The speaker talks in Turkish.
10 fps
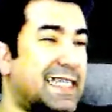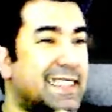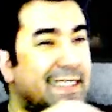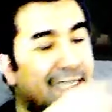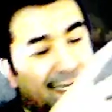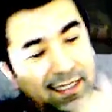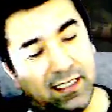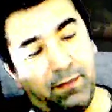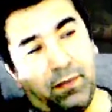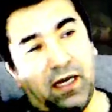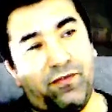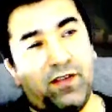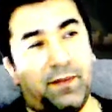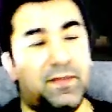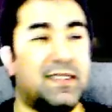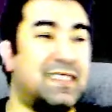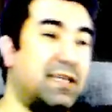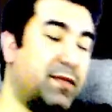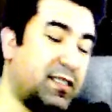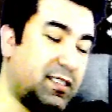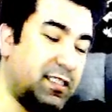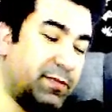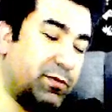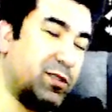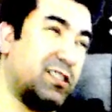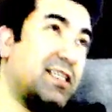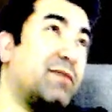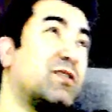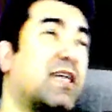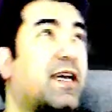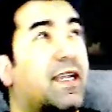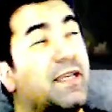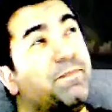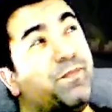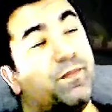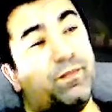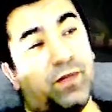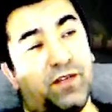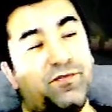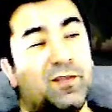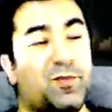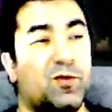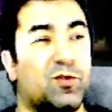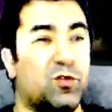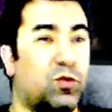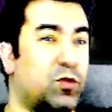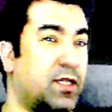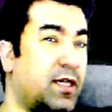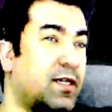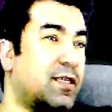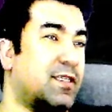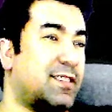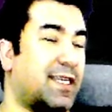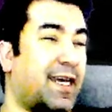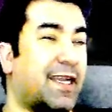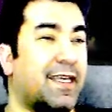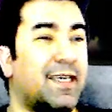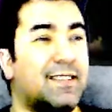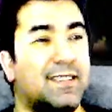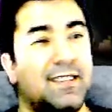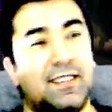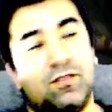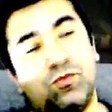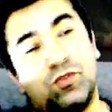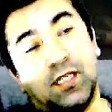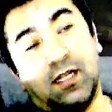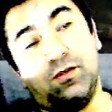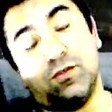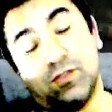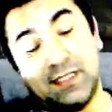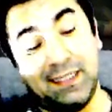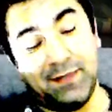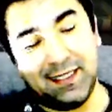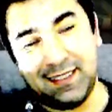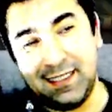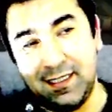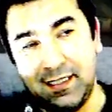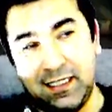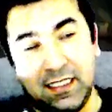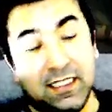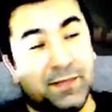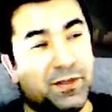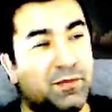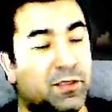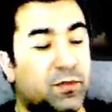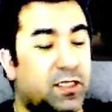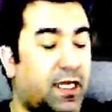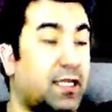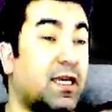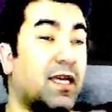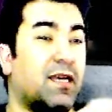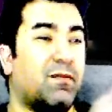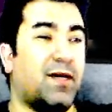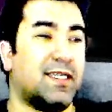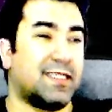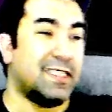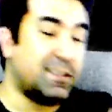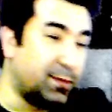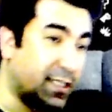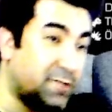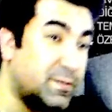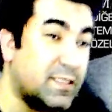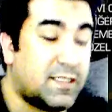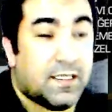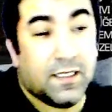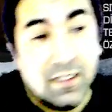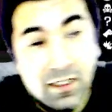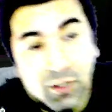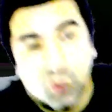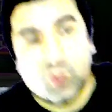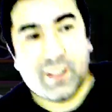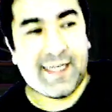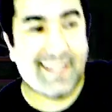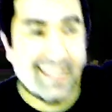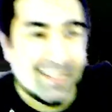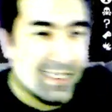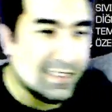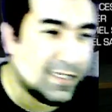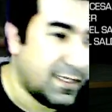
Sadece buff yaptık demek için yapılmış. İşte biz her ay buff yapıyoruz oyuna işte her ay eskileri güncelliyoruz demekti için yapılmış bir şey. Başka hiçbir esprisi yok arkadaşlar.